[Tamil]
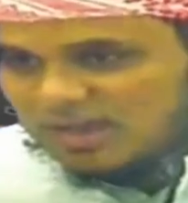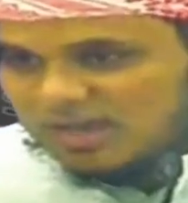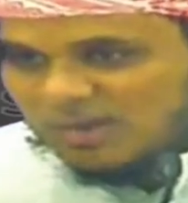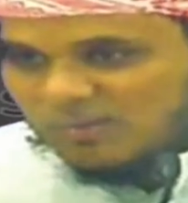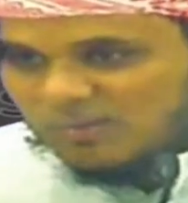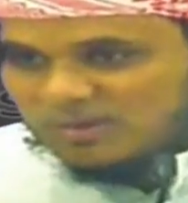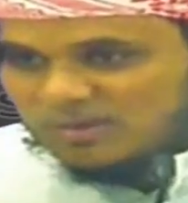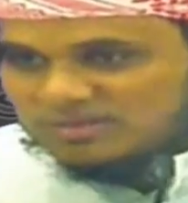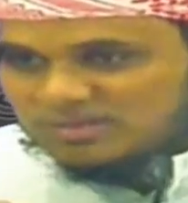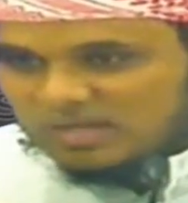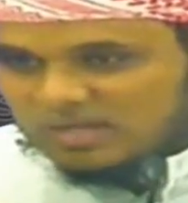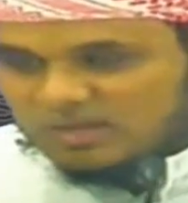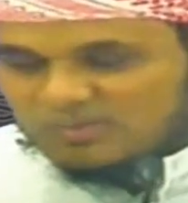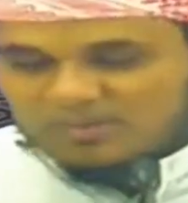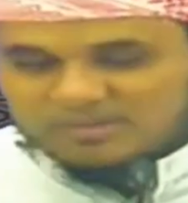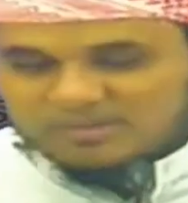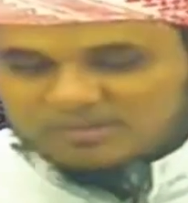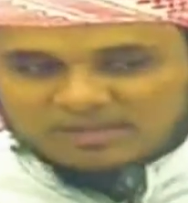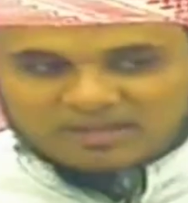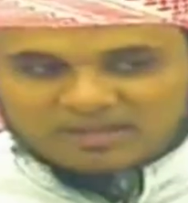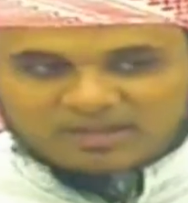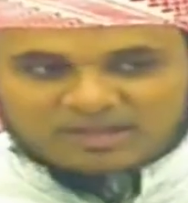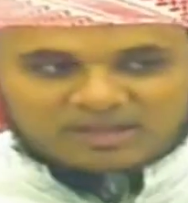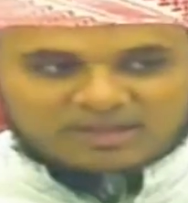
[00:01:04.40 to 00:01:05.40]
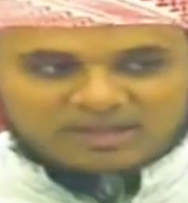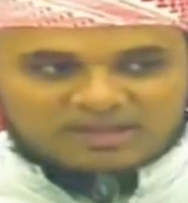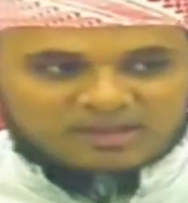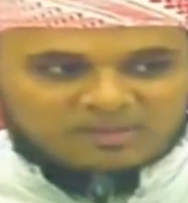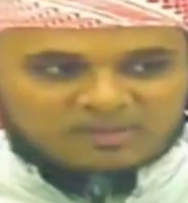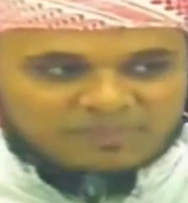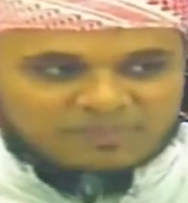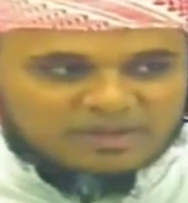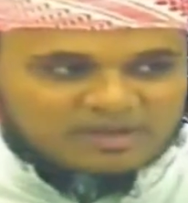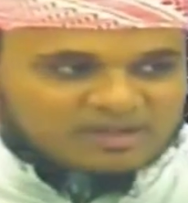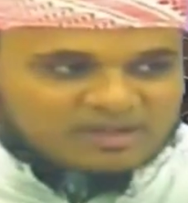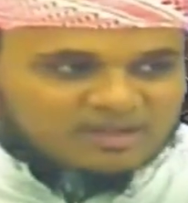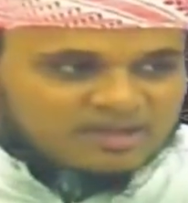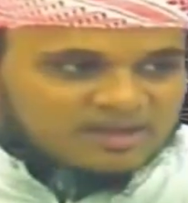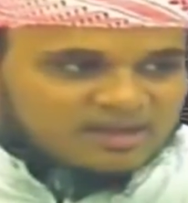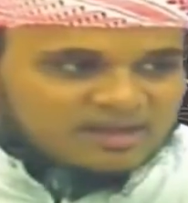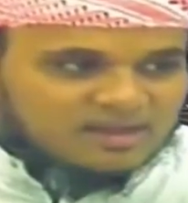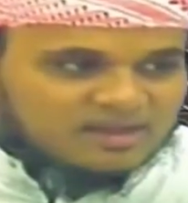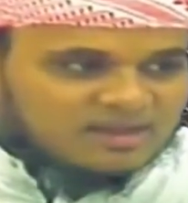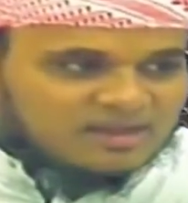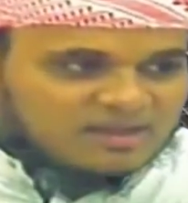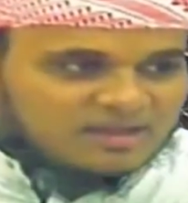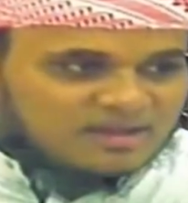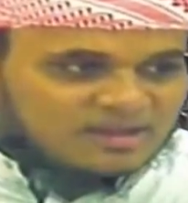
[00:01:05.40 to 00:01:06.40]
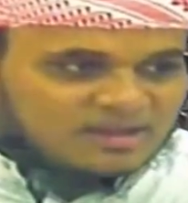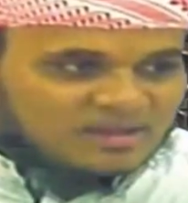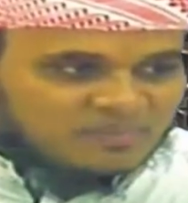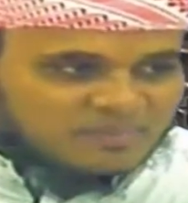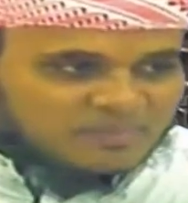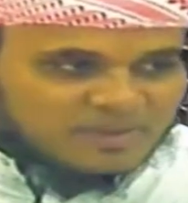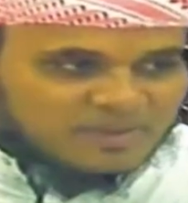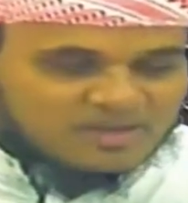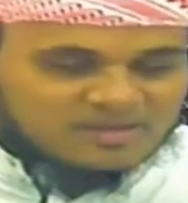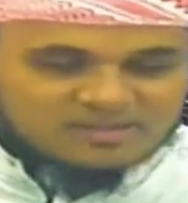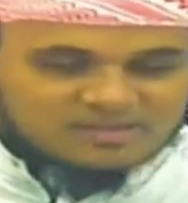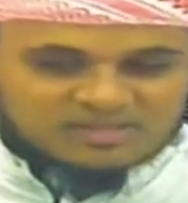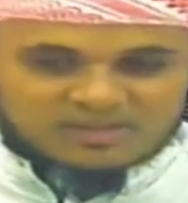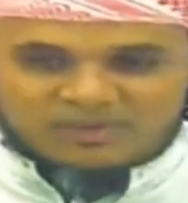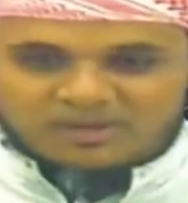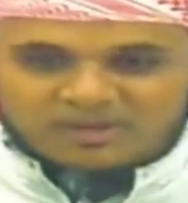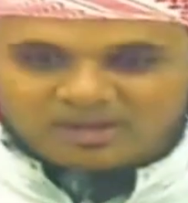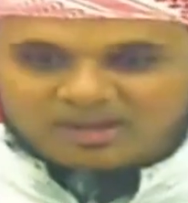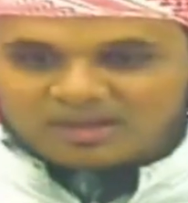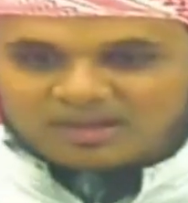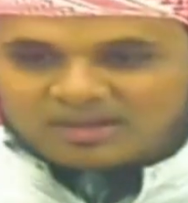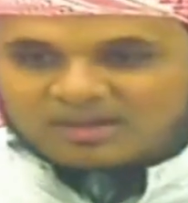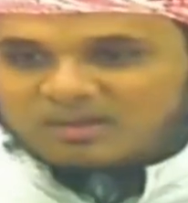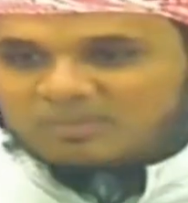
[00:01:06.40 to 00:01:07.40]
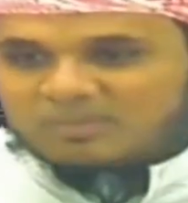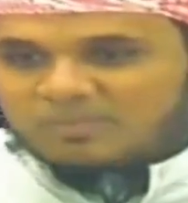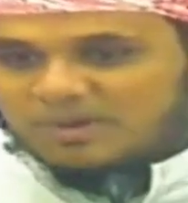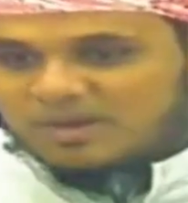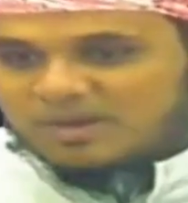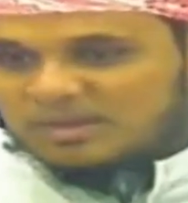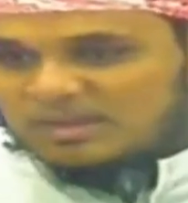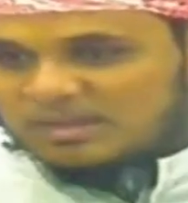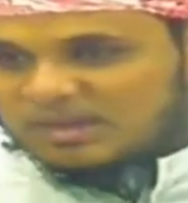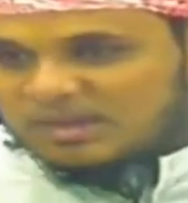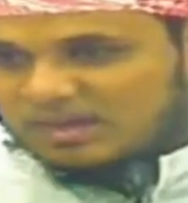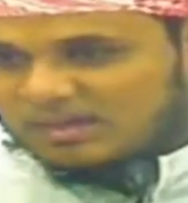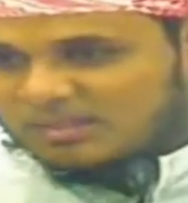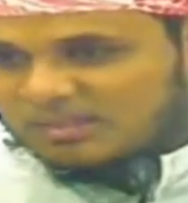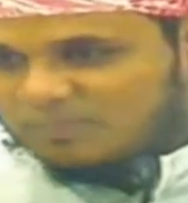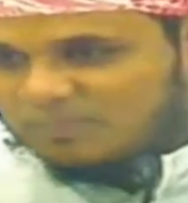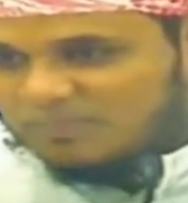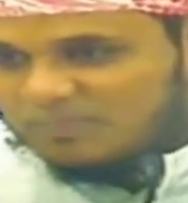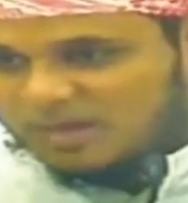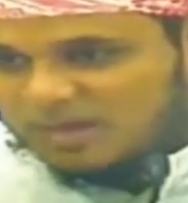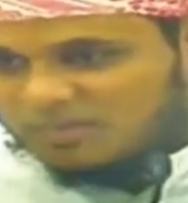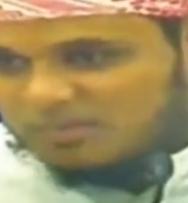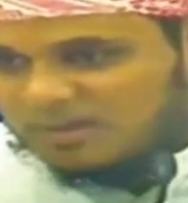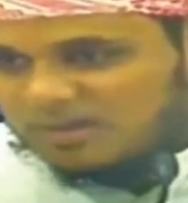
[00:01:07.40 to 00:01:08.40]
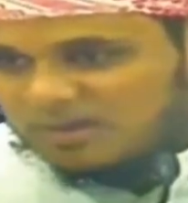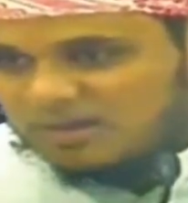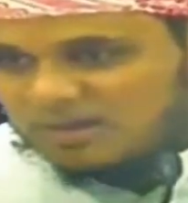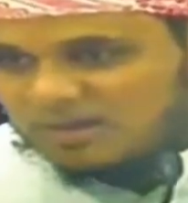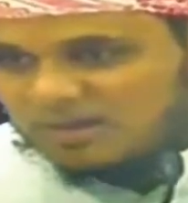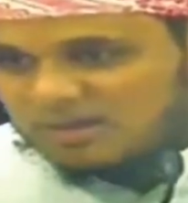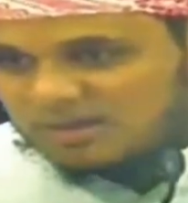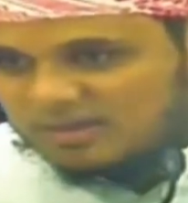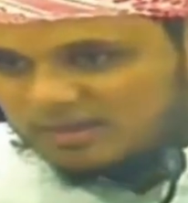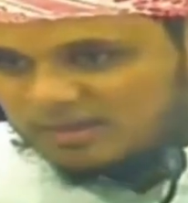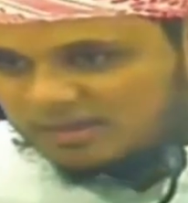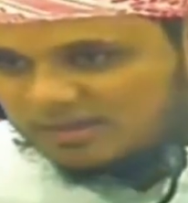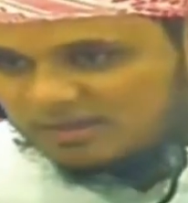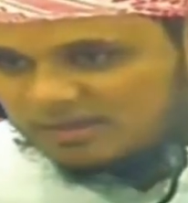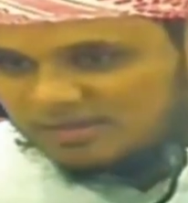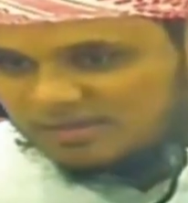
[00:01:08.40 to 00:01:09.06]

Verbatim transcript: அவர் செல்வந்தராக பணக்காரராக படித்தவராக படிக்காத பாமரராக